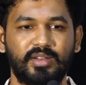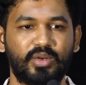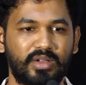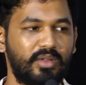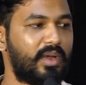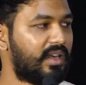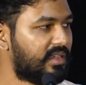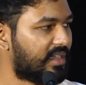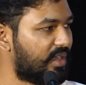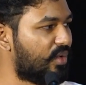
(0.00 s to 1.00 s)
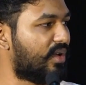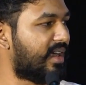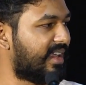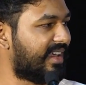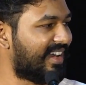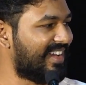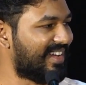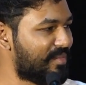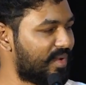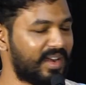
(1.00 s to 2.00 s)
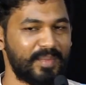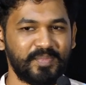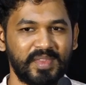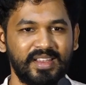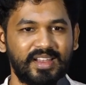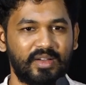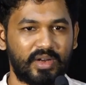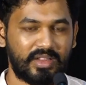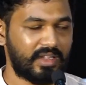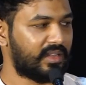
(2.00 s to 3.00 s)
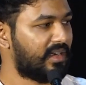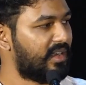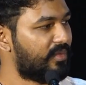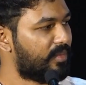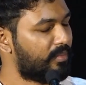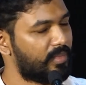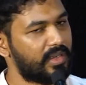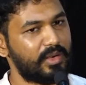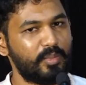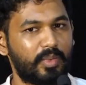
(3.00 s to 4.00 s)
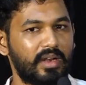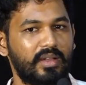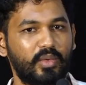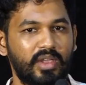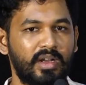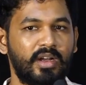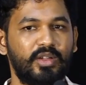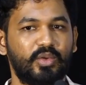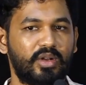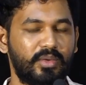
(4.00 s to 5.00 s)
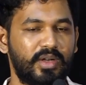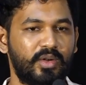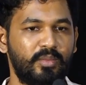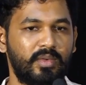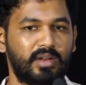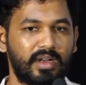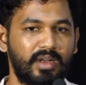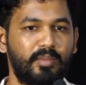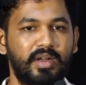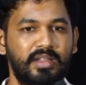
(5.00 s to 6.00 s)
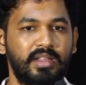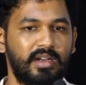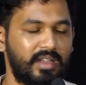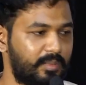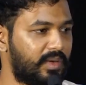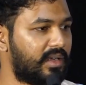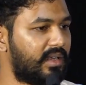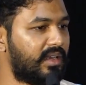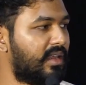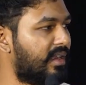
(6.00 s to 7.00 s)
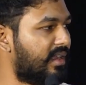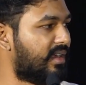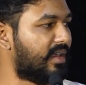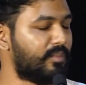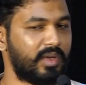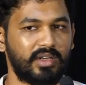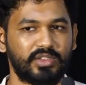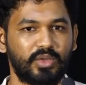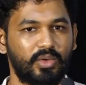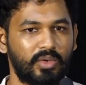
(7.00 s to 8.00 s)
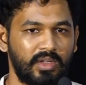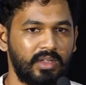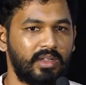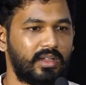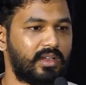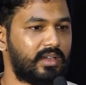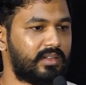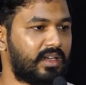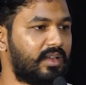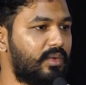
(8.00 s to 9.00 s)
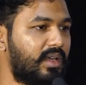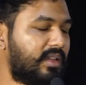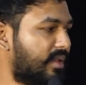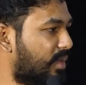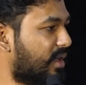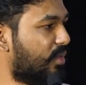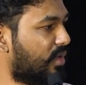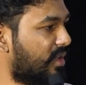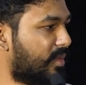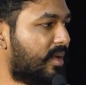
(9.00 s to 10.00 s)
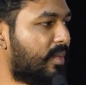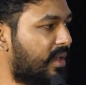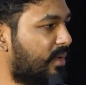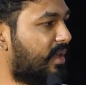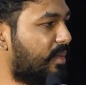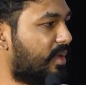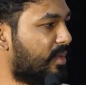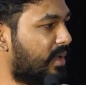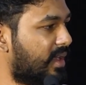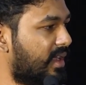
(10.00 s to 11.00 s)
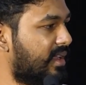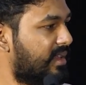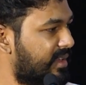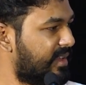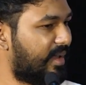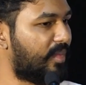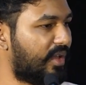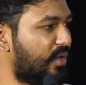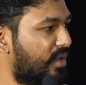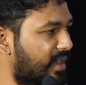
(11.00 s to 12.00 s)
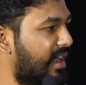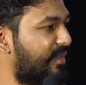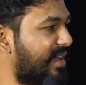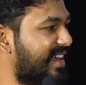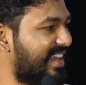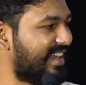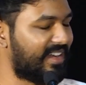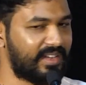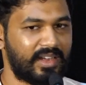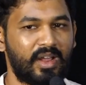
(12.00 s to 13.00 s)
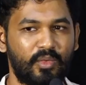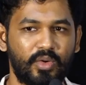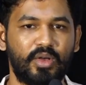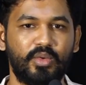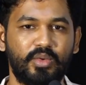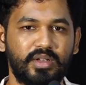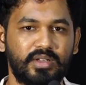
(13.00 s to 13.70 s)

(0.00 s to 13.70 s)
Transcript: தொடர்ந்து வேலை செய்வோம்னு நினைக்கிறேன் நம்புகிறேன் அவர் இதை தாண்டி மேலும் பல உயரங்களை தொட வேண்டும் நல்ல மனிதர் இப்போ எனக்கு நெருங்கிய நண்பர் ஸோ தலைவரே இந்த படம் உங்களுக்கு மிகப்பெரிய வெற்றி படமாக அமையணும்னு நான் வேண்டிக்கிறேன் ஏன்னா அவ்வளவு